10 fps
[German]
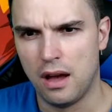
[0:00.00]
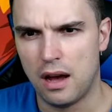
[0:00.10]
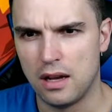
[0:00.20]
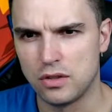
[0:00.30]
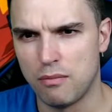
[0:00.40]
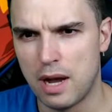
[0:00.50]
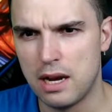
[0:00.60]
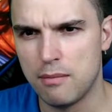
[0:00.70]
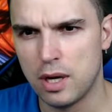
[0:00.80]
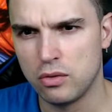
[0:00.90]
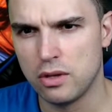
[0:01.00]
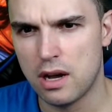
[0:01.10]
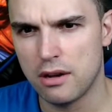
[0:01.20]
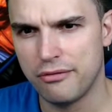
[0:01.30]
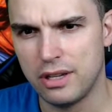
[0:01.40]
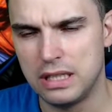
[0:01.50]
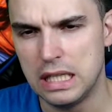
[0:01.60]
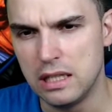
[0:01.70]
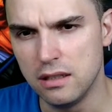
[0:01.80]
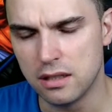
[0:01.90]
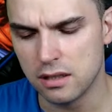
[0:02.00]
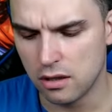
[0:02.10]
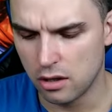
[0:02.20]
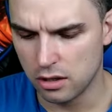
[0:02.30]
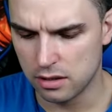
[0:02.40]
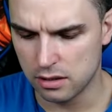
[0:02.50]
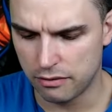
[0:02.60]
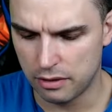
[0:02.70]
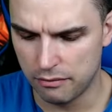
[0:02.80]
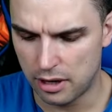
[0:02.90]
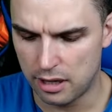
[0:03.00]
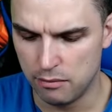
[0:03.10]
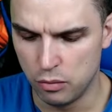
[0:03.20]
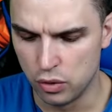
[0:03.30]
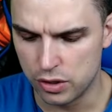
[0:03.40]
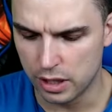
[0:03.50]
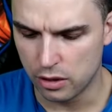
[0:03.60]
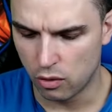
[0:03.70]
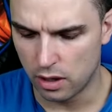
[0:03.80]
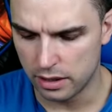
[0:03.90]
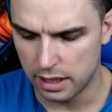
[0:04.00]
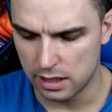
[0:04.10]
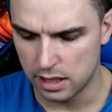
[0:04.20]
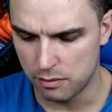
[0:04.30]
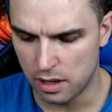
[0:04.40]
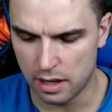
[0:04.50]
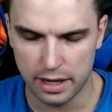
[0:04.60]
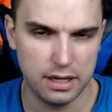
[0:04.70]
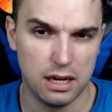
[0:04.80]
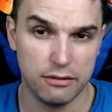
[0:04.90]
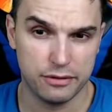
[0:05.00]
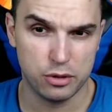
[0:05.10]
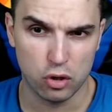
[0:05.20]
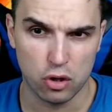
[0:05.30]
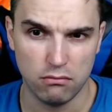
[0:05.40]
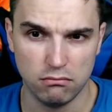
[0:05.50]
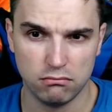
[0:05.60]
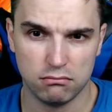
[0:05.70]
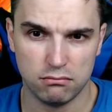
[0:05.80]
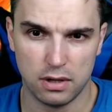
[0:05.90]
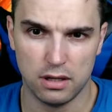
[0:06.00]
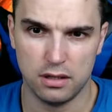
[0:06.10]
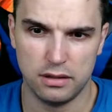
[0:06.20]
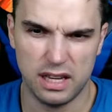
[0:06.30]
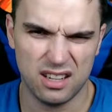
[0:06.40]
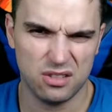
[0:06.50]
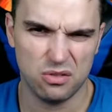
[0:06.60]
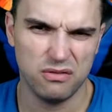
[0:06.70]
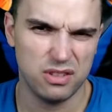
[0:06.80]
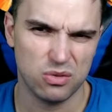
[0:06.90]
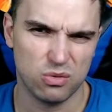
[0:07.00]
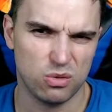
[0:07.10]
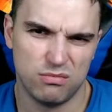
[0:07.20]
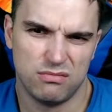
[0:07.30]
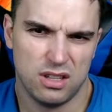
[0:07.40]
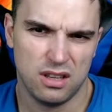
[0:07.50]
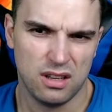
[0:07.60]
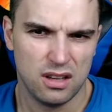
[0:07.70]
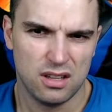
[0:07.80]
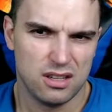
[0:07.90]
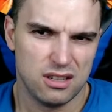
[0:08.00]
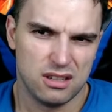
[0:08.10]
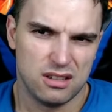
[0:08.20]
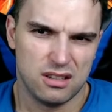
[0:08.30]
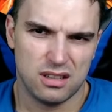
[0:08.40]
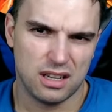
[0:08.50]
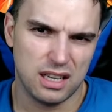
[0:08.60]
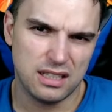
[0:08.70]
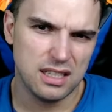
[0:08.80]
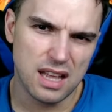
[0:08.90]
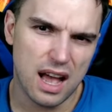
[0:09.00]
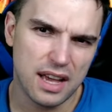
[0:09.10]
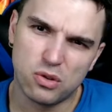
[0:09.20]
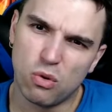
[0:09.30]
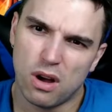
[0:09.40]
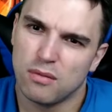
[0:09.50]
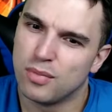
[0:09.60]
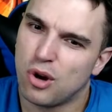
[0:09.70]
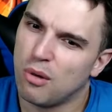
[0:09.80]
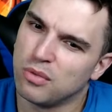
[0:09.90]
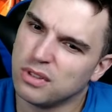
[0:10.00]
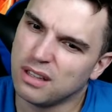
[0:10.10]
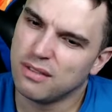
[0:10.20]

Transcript: Also meiner Meinung nach verdient hätte es auf jeden Fall ein Mystic Gohan endlich mal einen LF zu bekommen, weil der hat irgendwie so ja, der hat diesen einen Gohan bekommen und dann